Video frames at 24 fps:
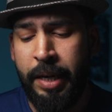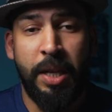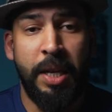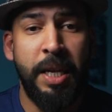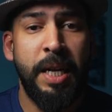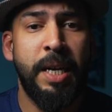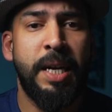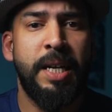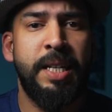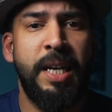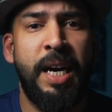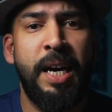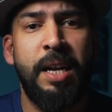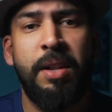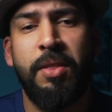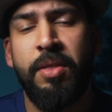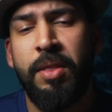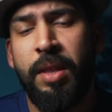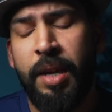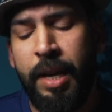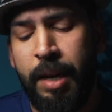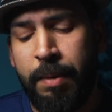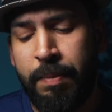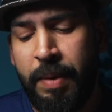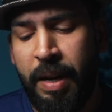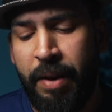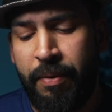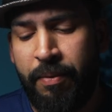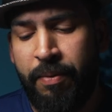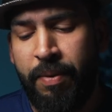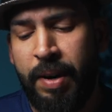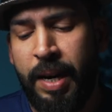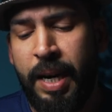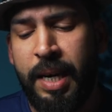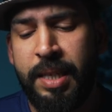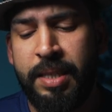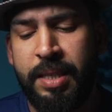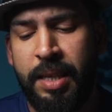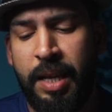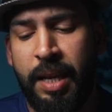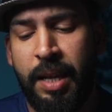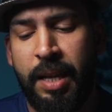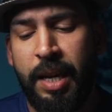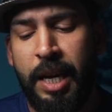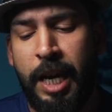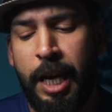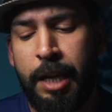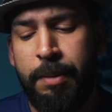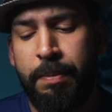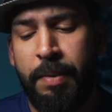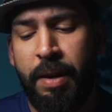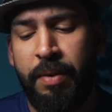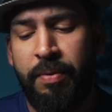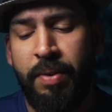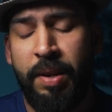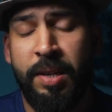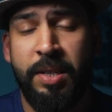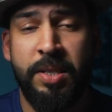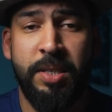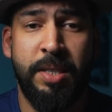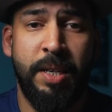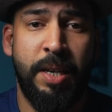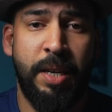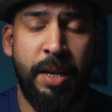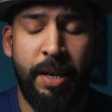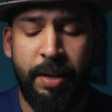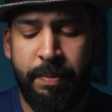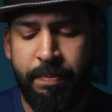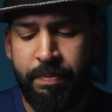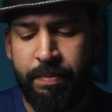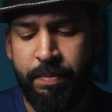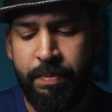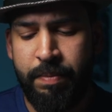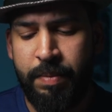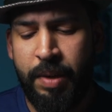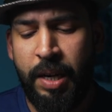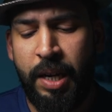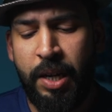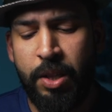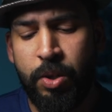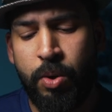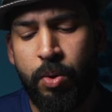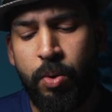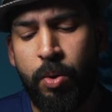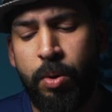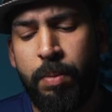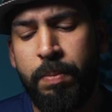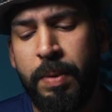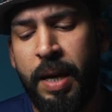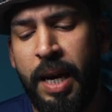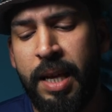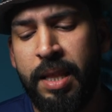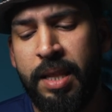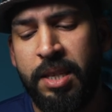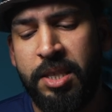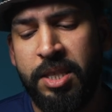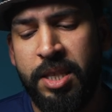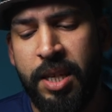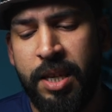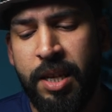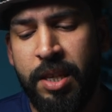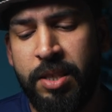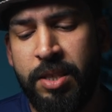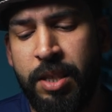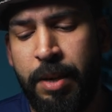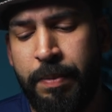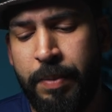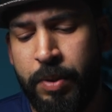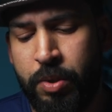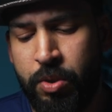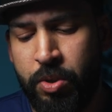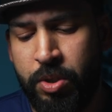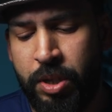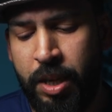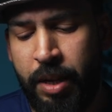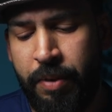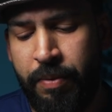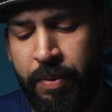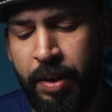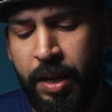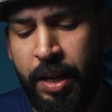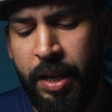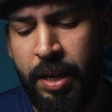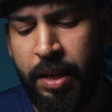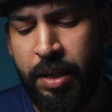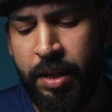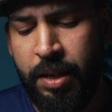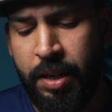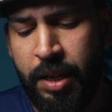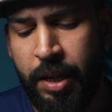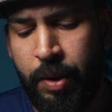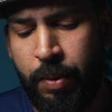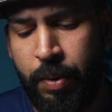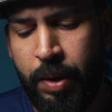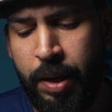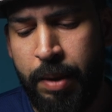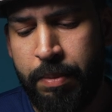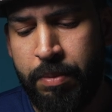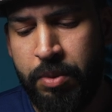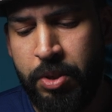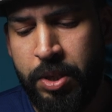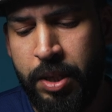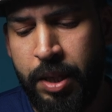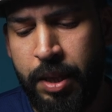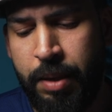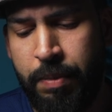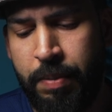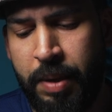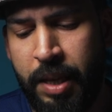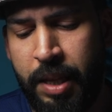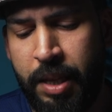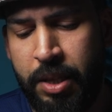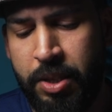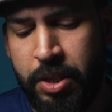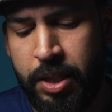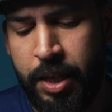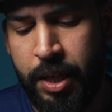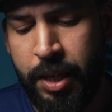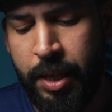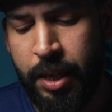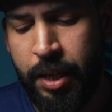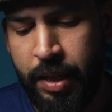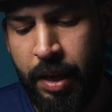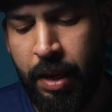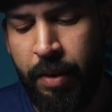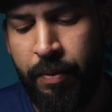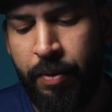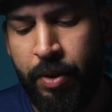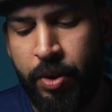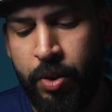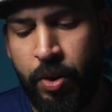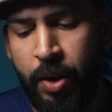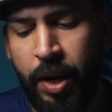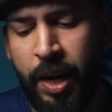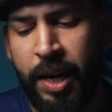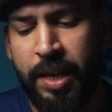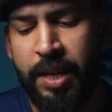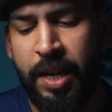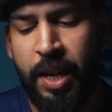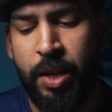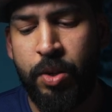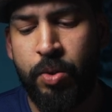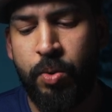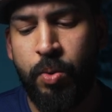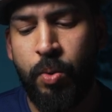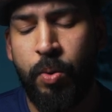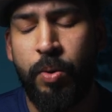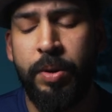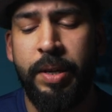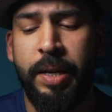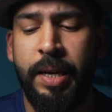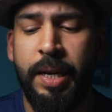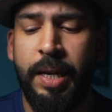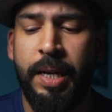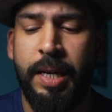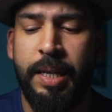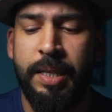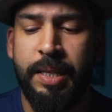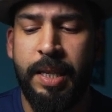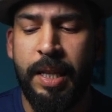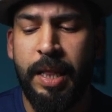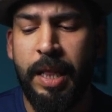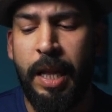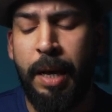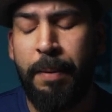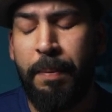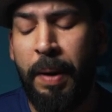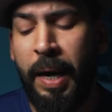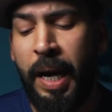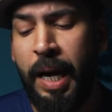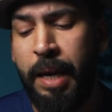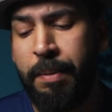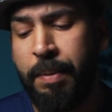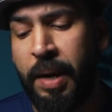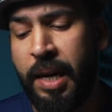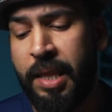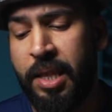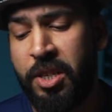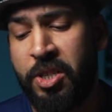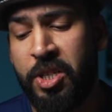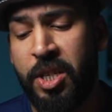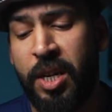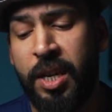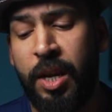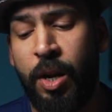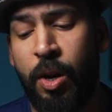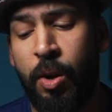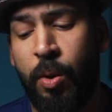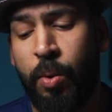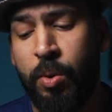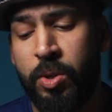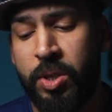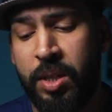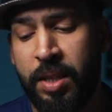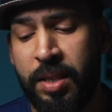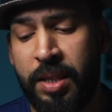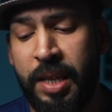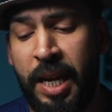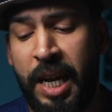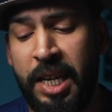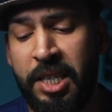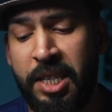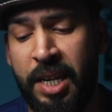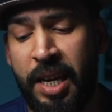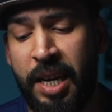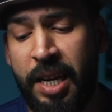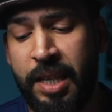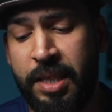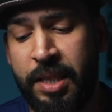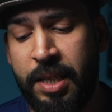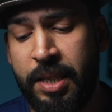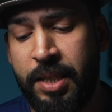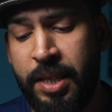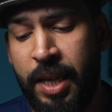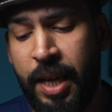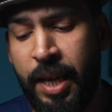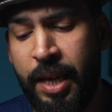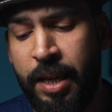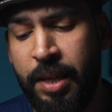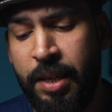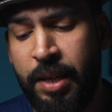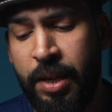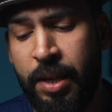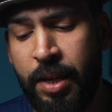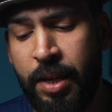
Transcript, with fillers: طريقة عرض الملفات القادمة في انستغرام راح تكون بهذا الشكل زي ما انتم شايفين لو امشي بهذا الشكل الفيديوهات حتكون تطلع معاي بهذا الشكل اللي هو 16 على 9